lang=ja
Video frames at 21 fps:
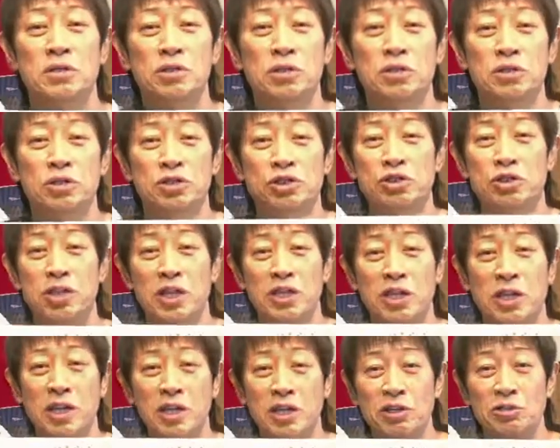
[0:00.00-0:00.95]
宿題で
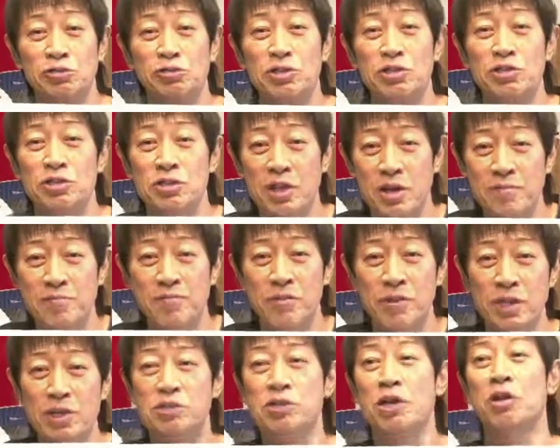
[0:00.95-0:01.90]
投げるんですね
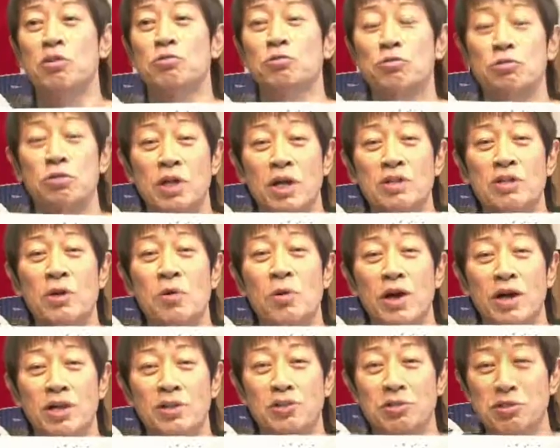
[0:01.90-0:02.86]
で最後のだんだん分
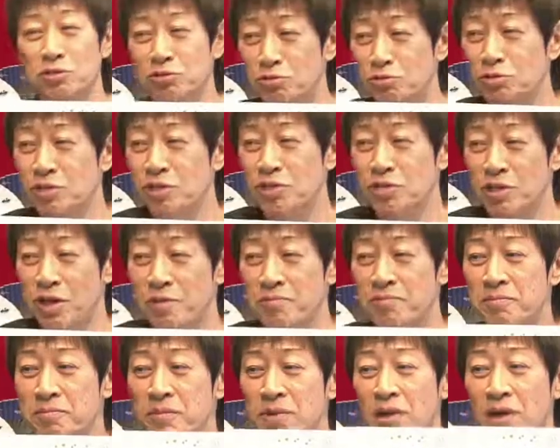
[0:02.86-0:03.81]
かってくるんですね、
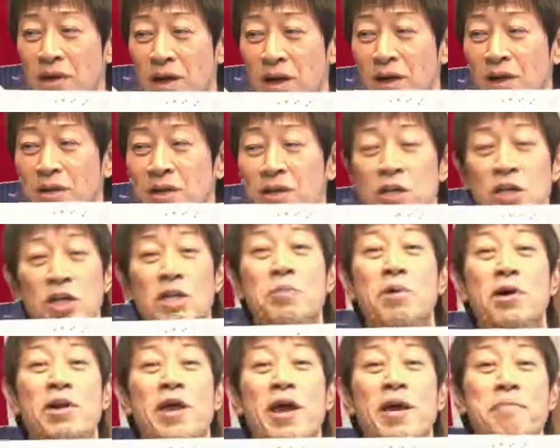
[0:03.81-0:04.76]
はい、
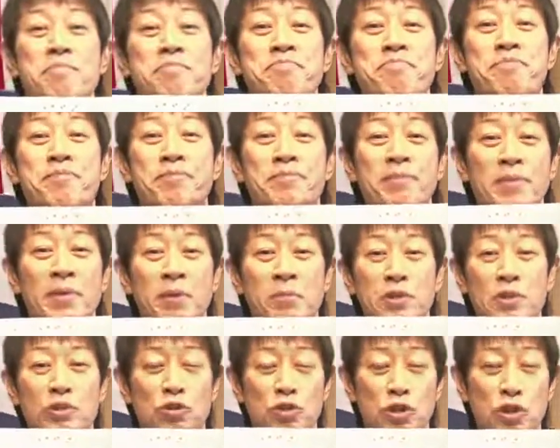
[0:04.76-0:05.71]
今ね
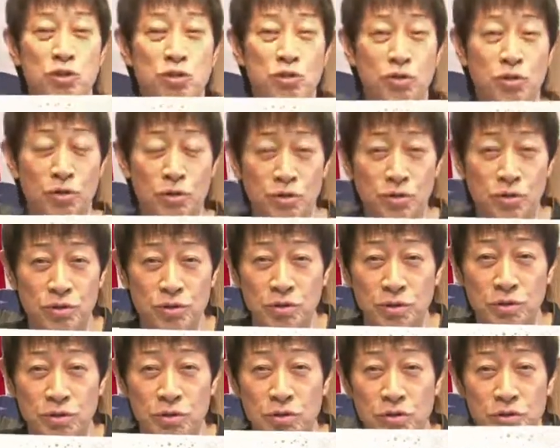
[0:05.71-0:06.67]
ベストキッドの
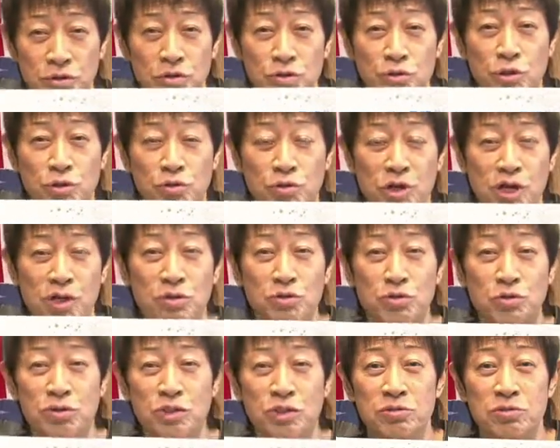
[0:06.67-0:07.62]
続編
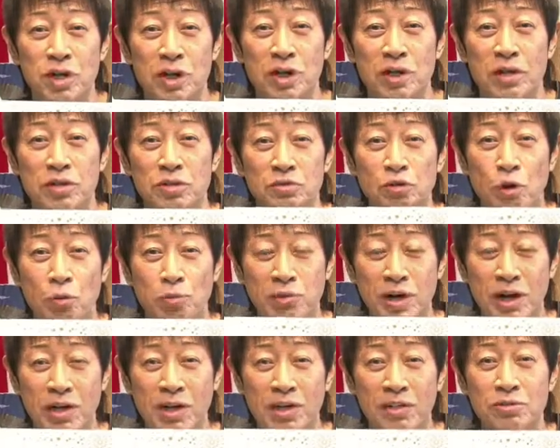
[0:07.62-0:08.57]
といえるね
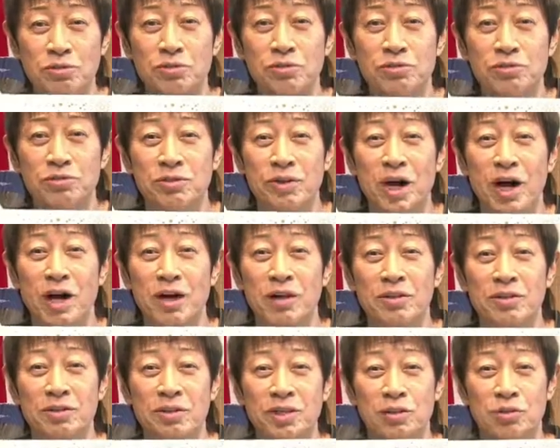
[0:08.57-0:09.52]
コブラ会というのが
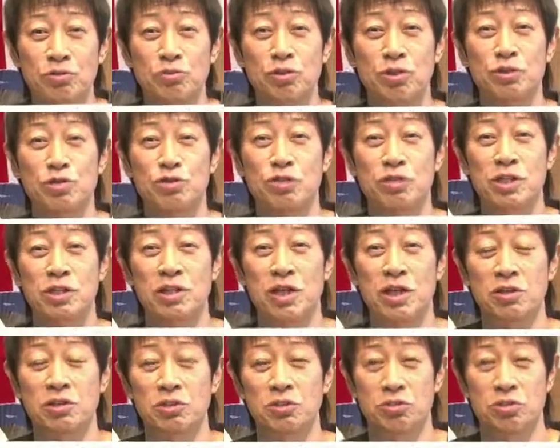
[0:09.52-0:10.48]
ネットフリックスで大
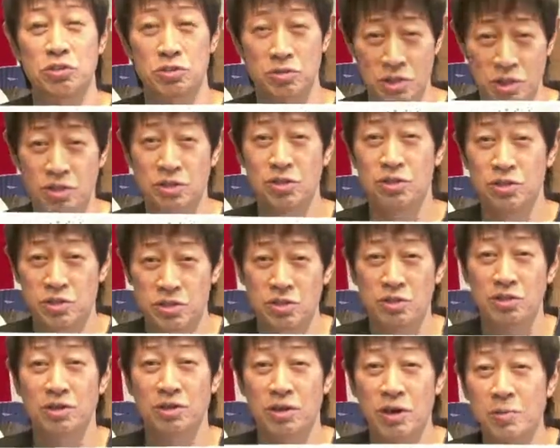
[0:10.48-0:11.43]
ヒットしてるらしいんですけ
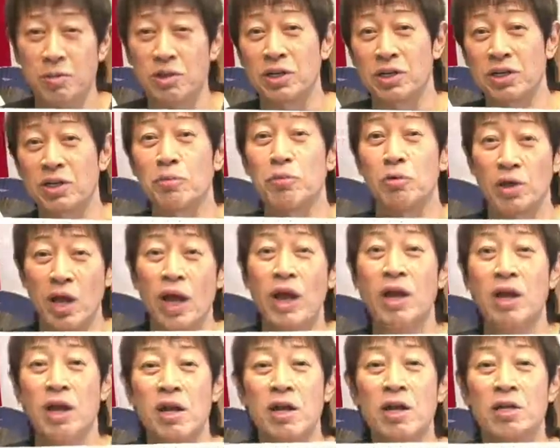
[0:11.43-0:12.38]
ど、アメリカでもね。
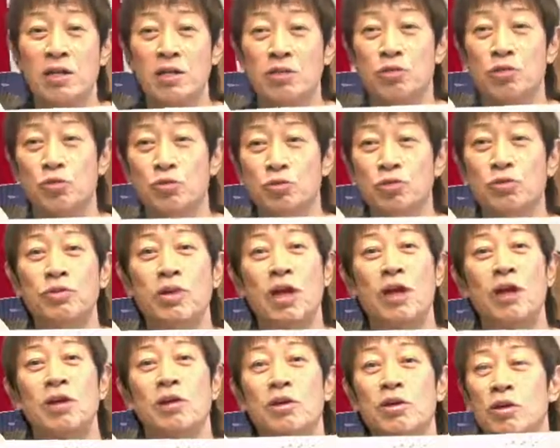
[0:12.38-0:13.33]
いや、そこの
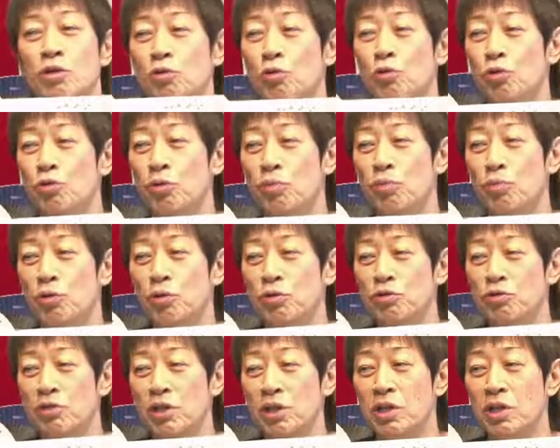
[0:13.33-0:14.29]
ね、この暴
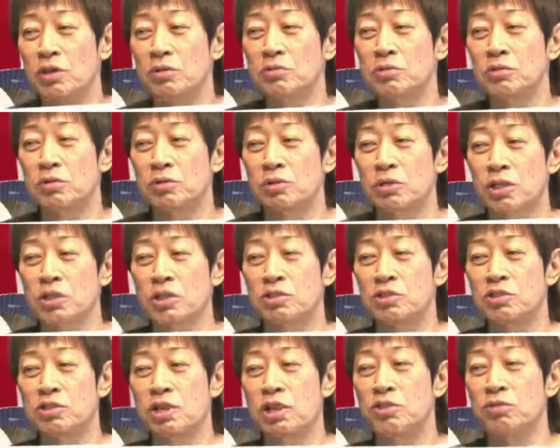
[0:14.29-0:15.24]
力では何も解決
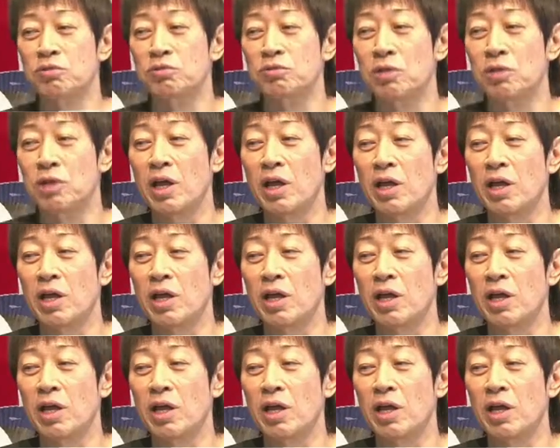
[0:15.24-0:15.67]
せんよとかね。